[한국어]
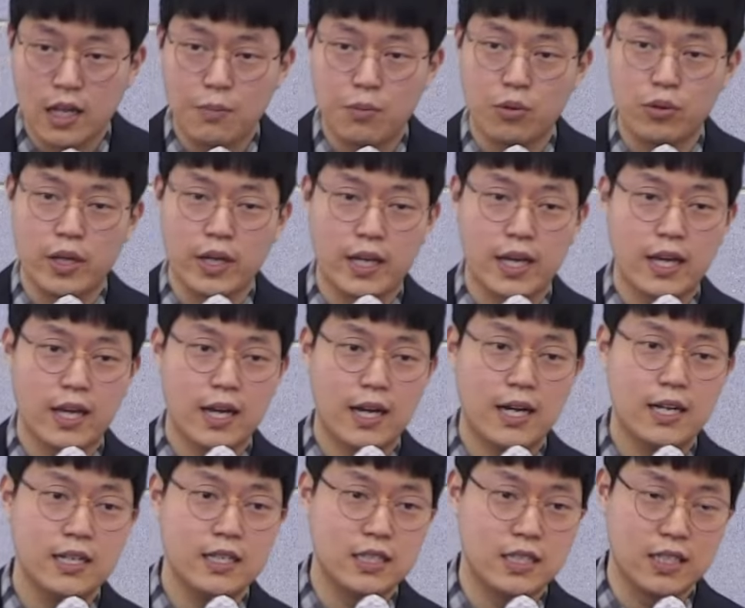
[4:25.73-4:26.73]
내보내게
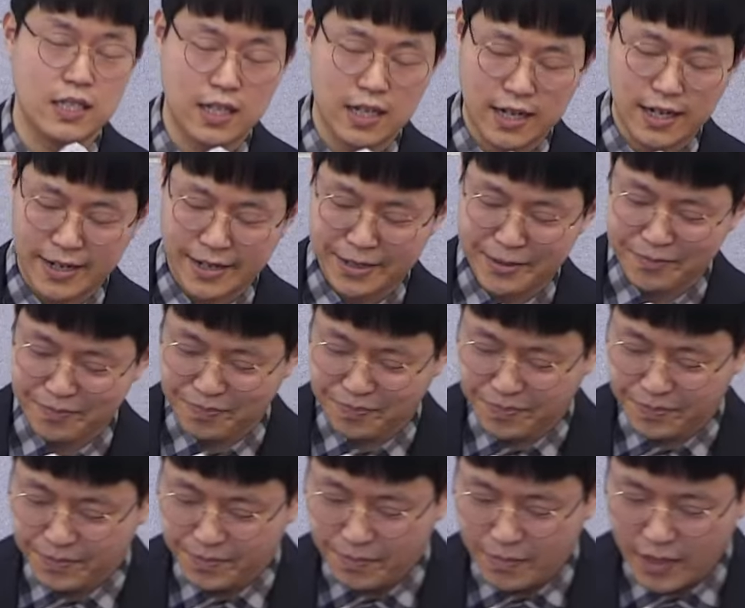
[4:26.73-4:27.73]
할지니라
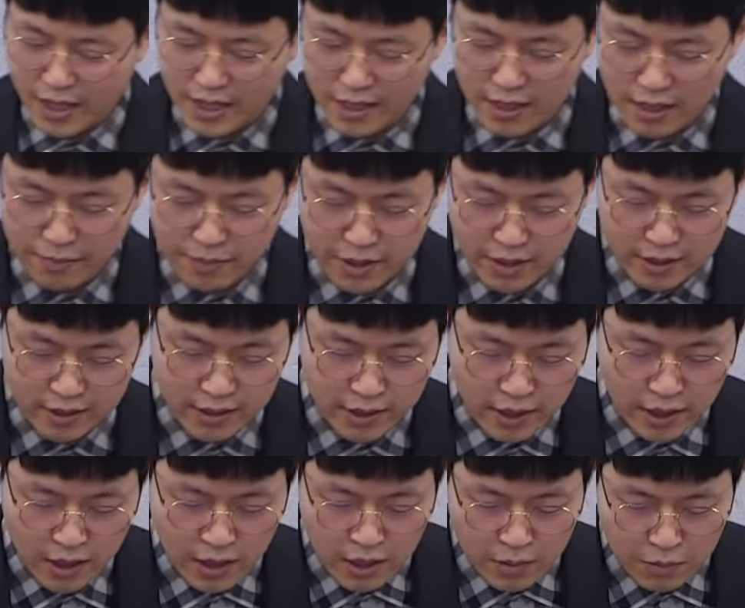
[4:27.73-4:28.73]
아멘
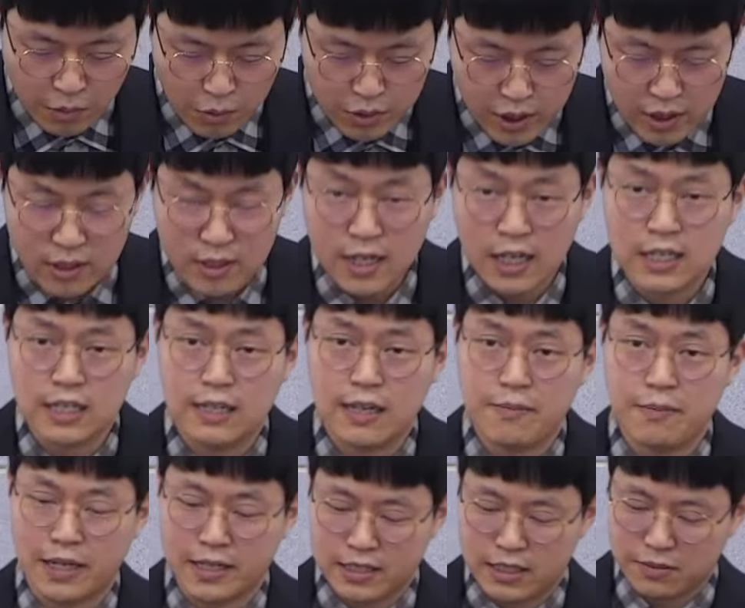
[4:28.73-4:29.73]
모세는
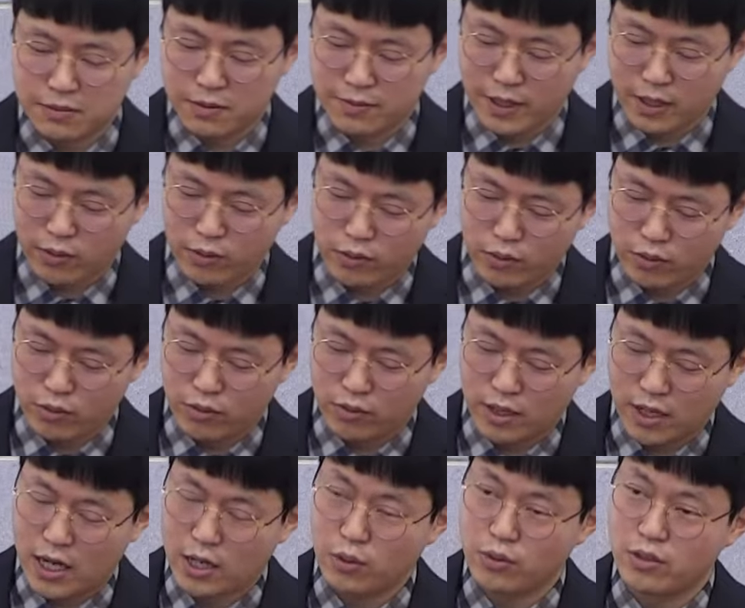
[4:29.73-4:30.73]
하나님의 말씀을
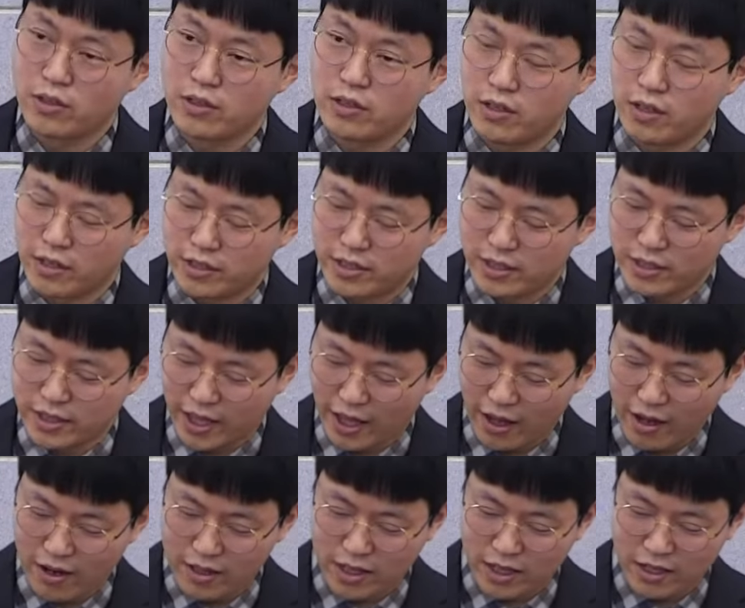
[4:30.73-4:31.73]
받고 아론은 그것을
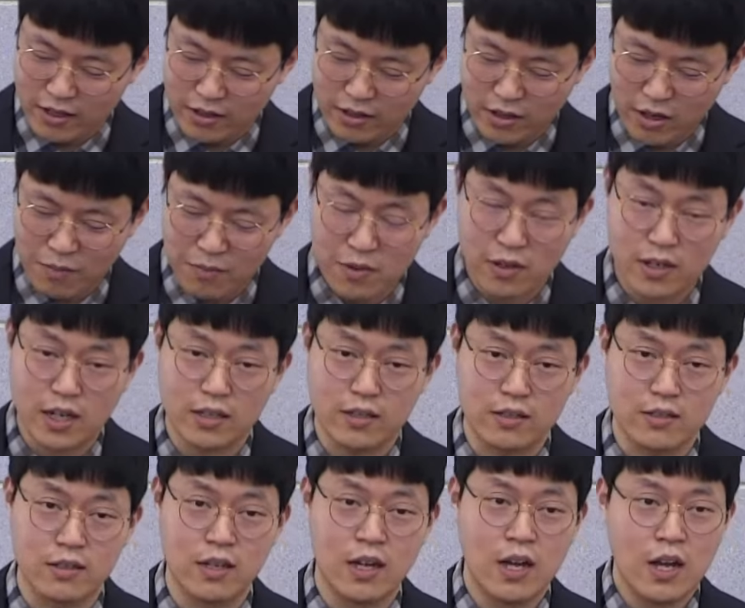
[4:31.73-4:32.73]
대언하여
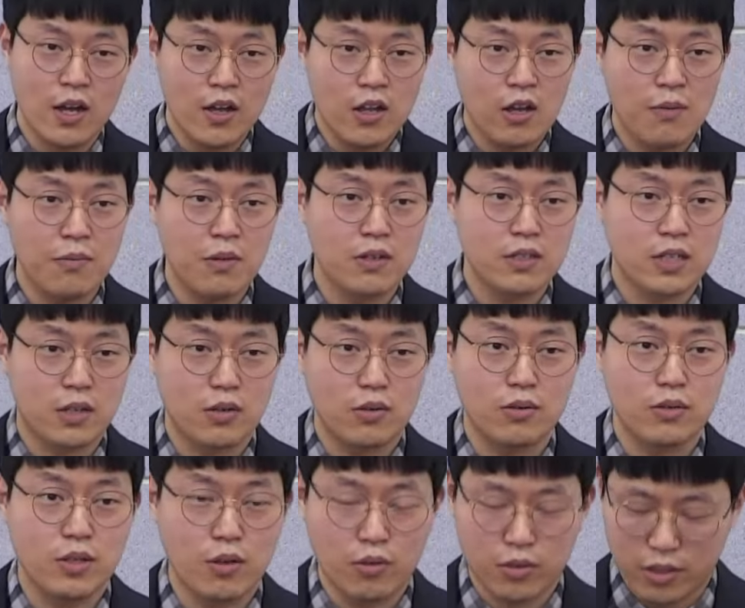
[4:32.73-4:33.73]
협력하는
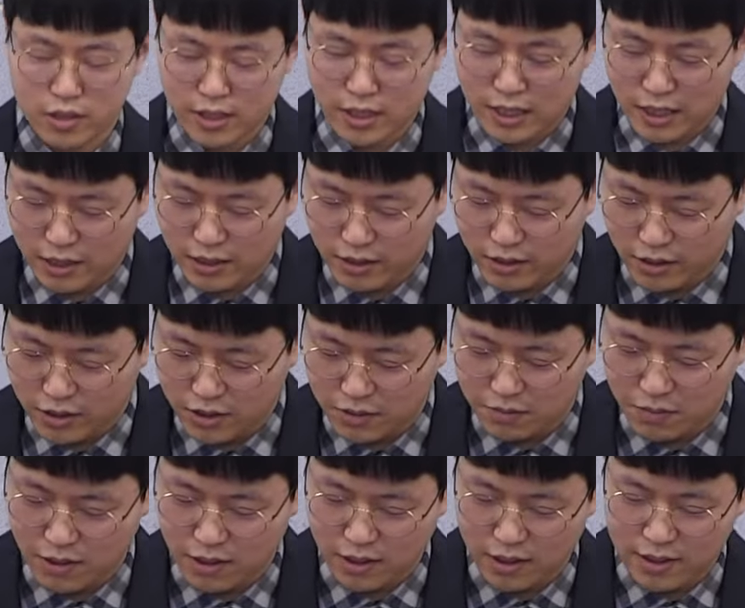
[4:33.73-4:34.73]
협력자로 세우셨다라는
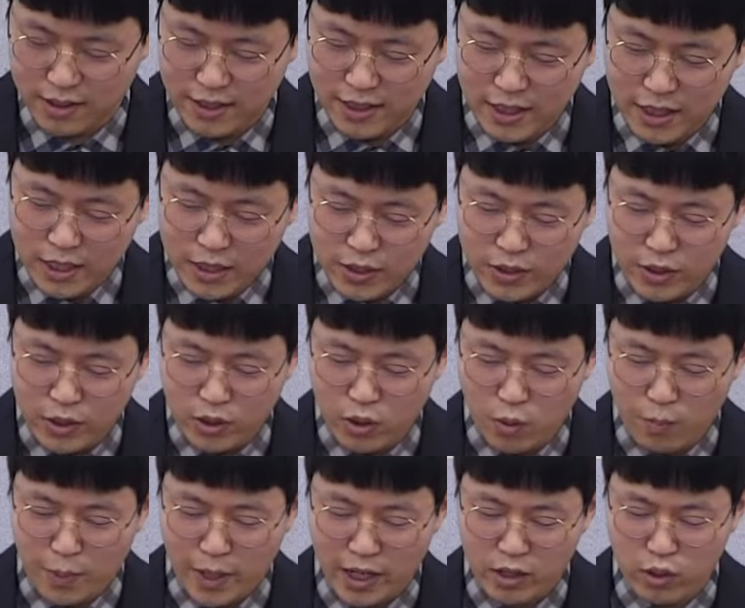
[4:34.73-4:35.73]
것입니다.
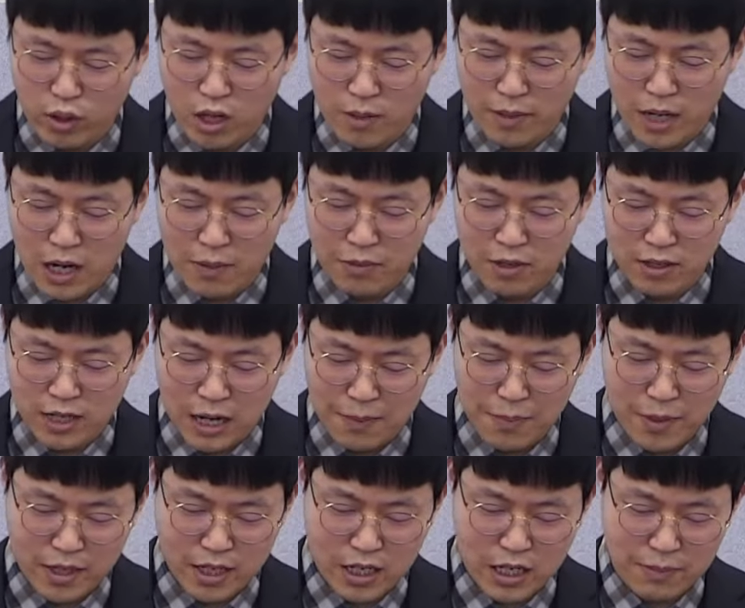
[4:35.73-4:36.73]
그리고 바로의 마음을
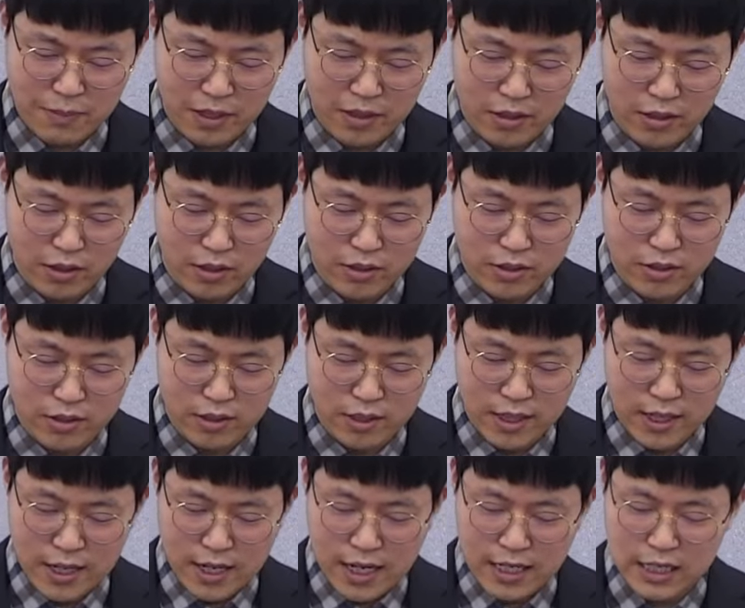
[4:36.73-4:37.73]
강박하게 만들어서
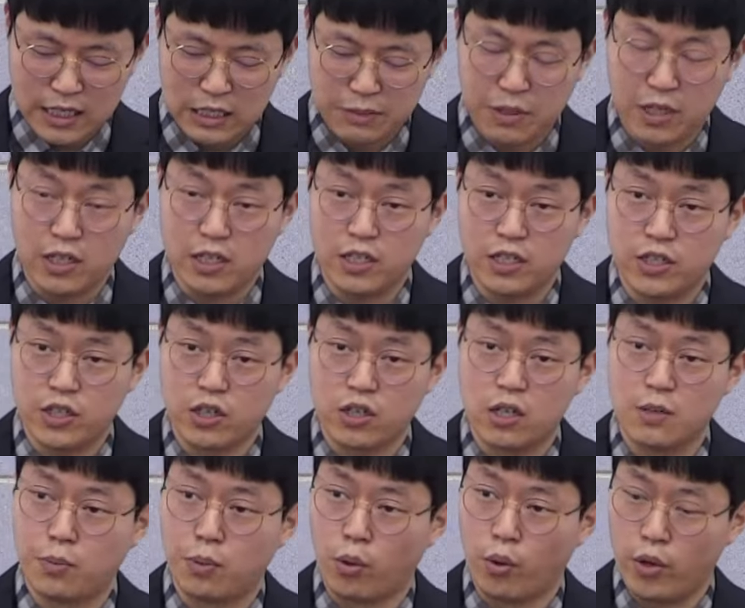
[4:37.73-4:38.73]
하나님의
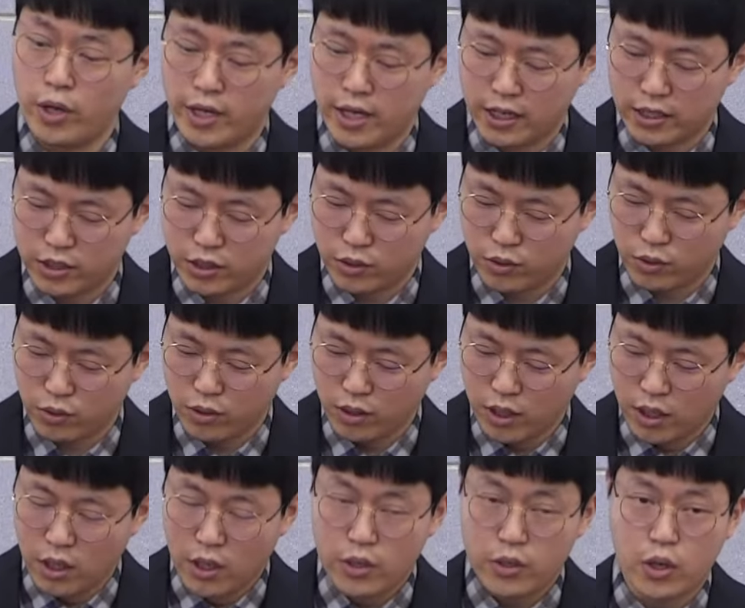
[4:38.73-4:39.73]
이적을 보이게 하시고
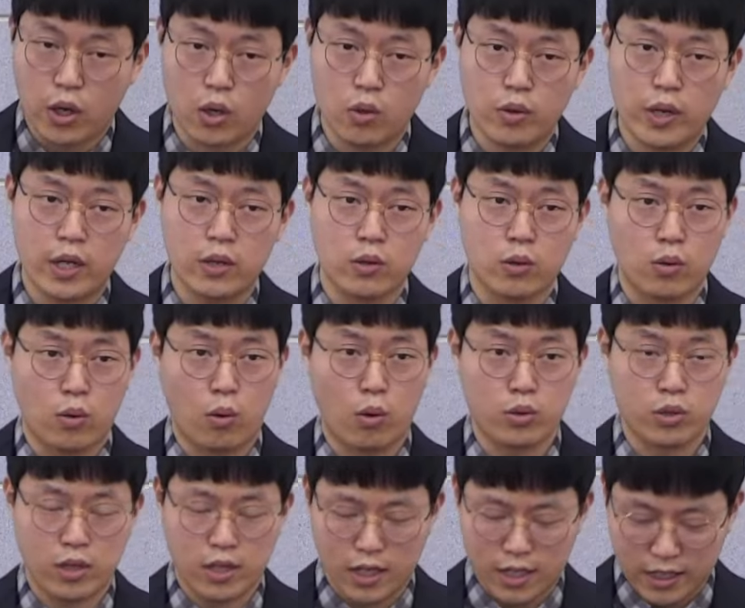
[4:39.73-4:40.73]
결국에는
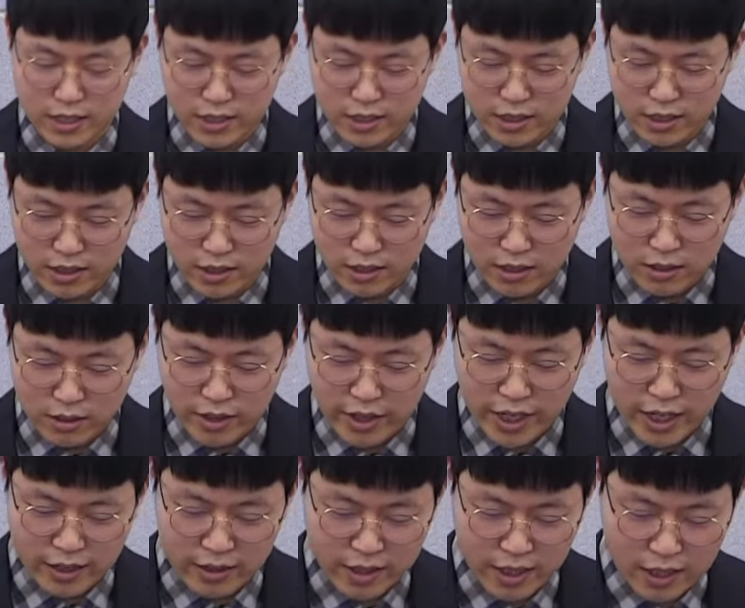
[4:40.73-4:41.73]
5절과 같이
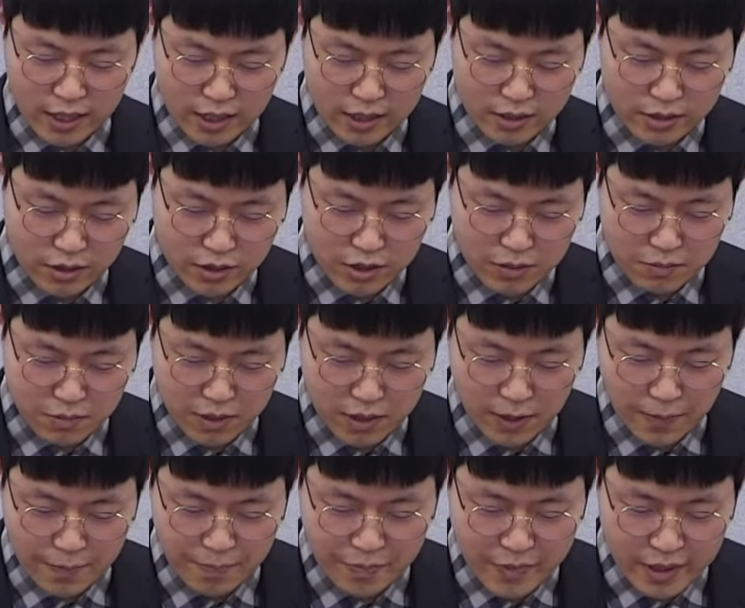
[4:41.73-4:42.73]
되게 한다라는
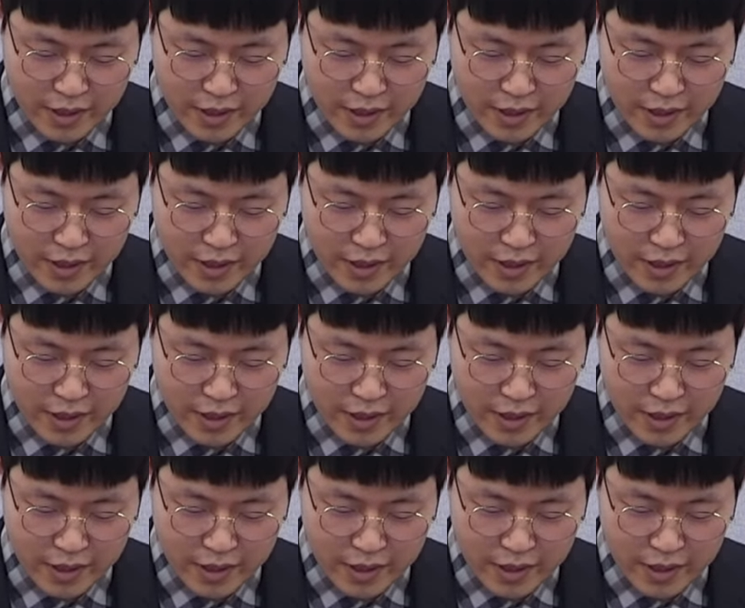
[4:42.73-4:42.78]
것입니다.